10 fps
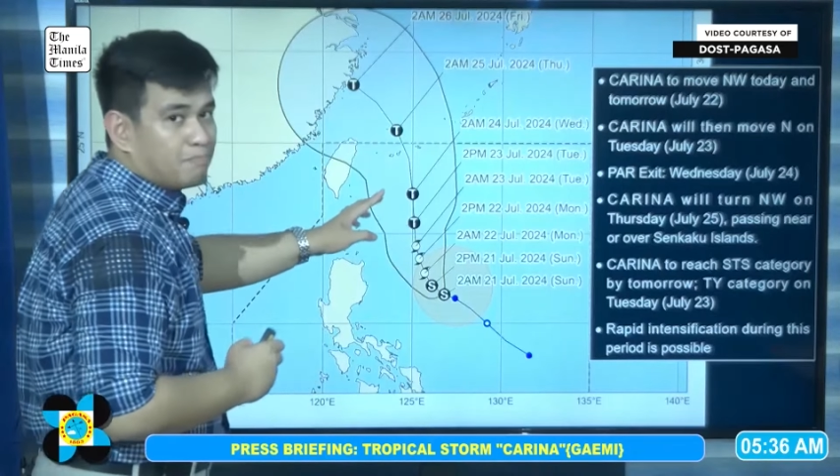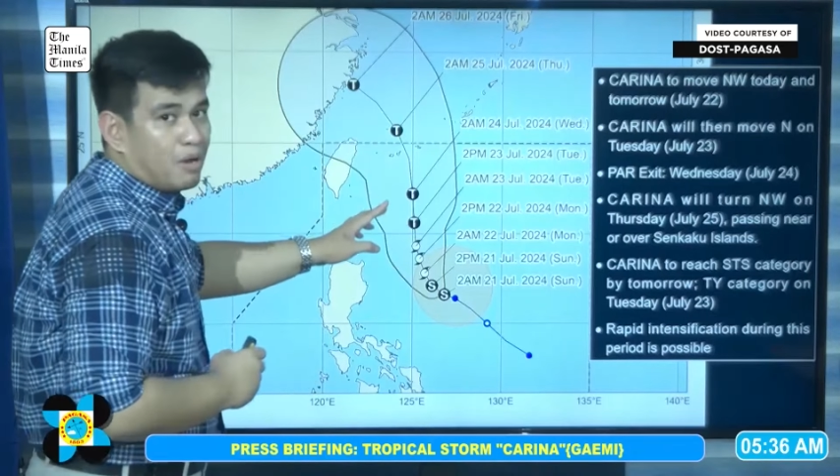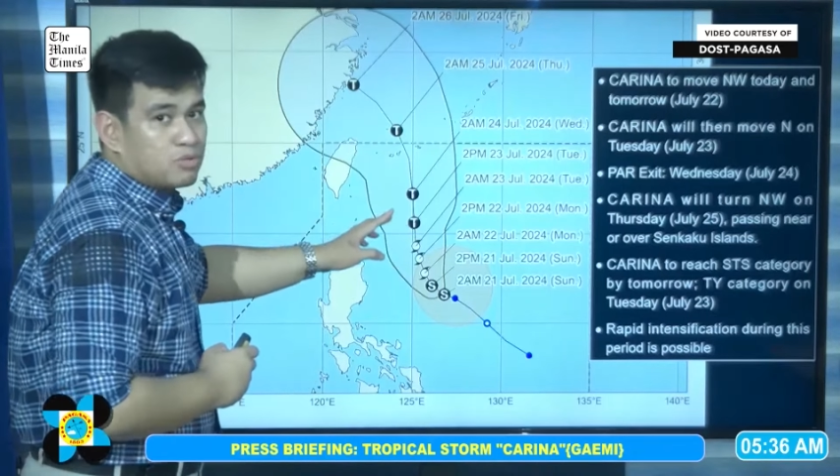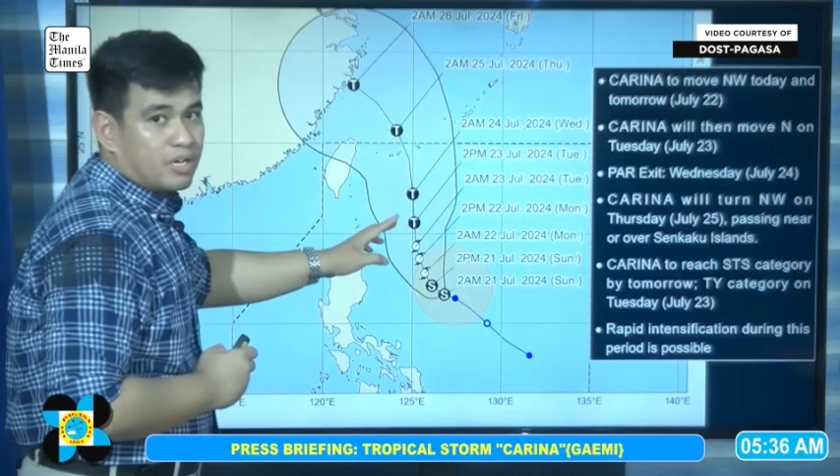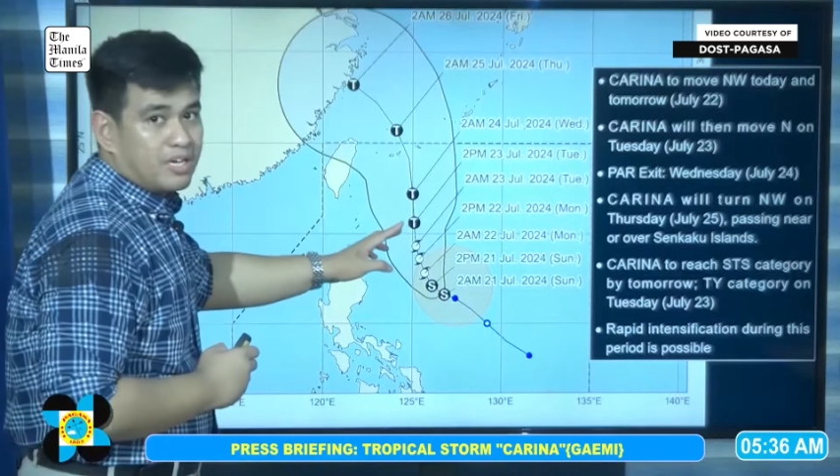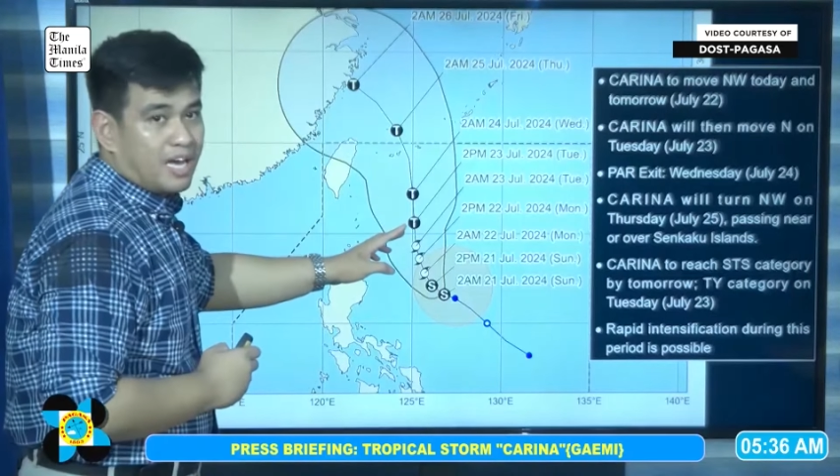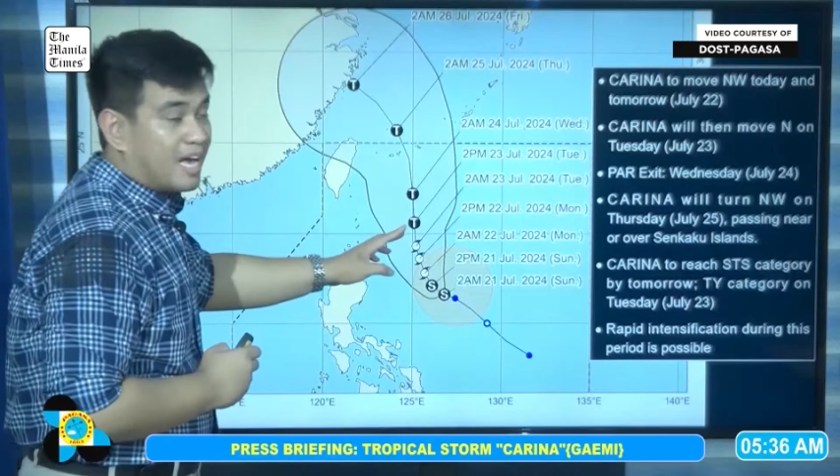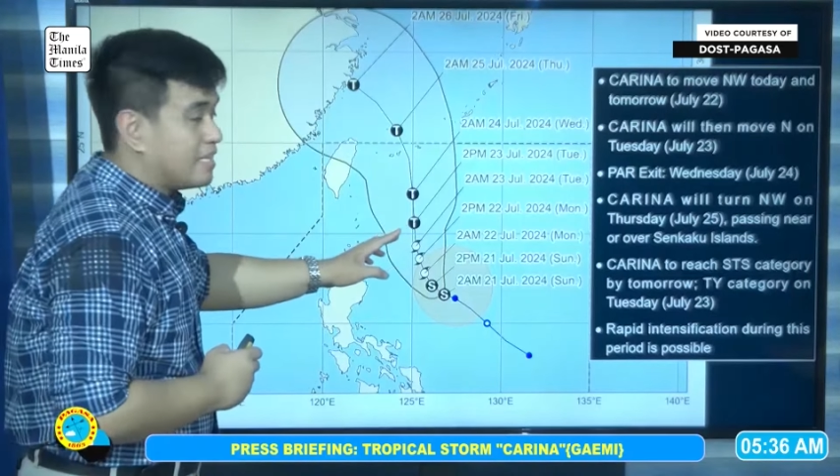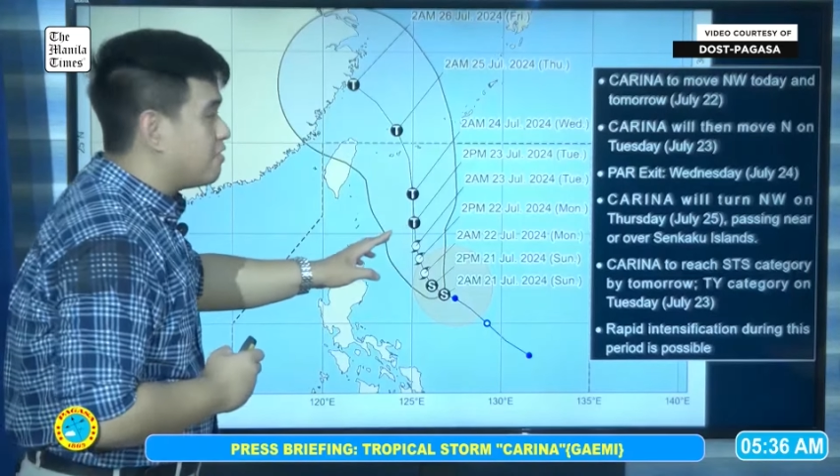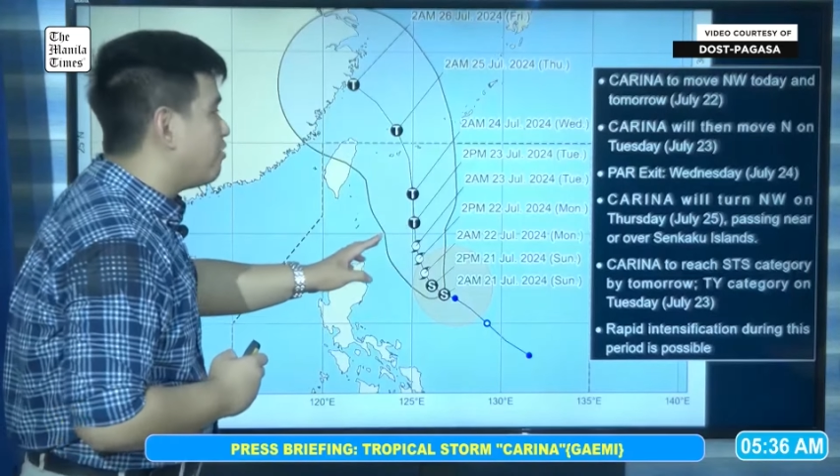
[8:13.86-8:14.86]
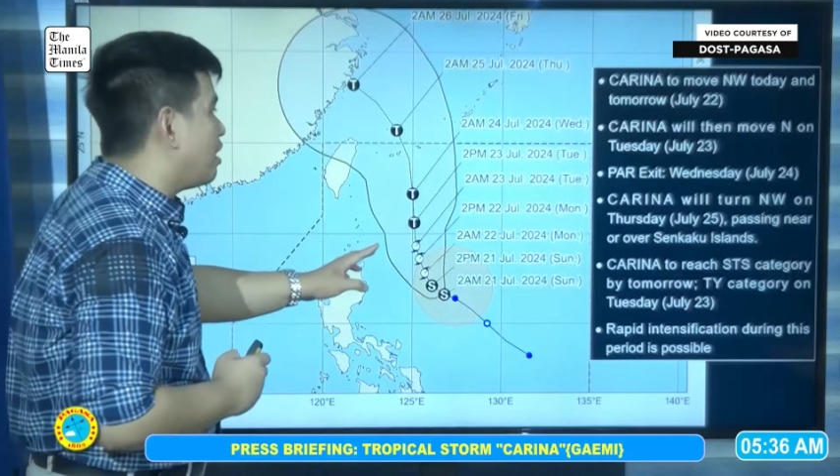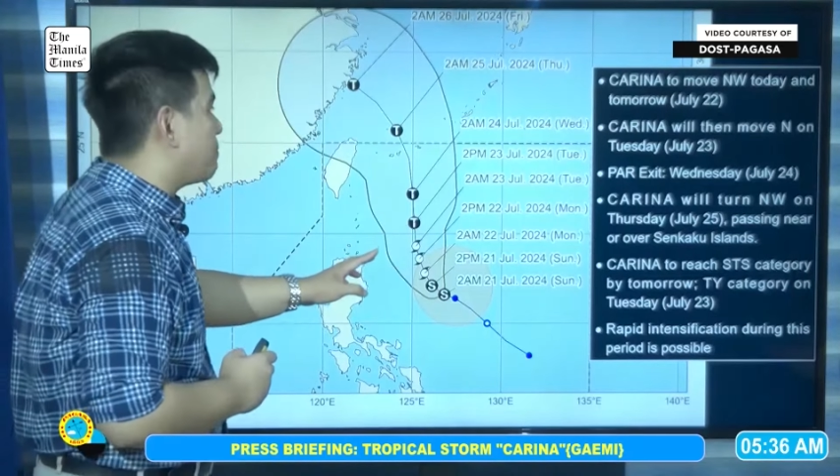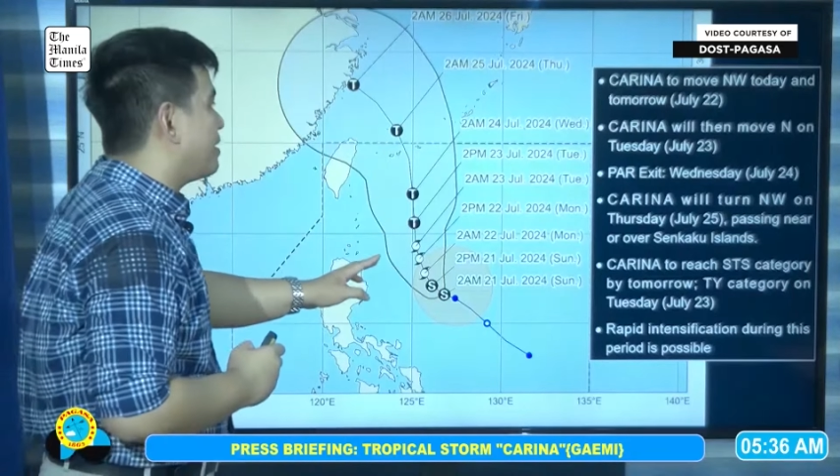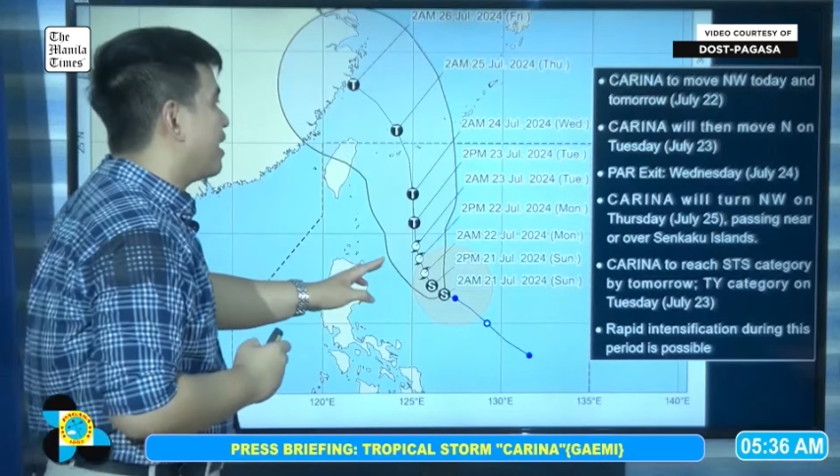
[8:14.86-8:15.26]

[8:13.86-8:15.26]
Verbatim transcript: boundary ng ating Philippine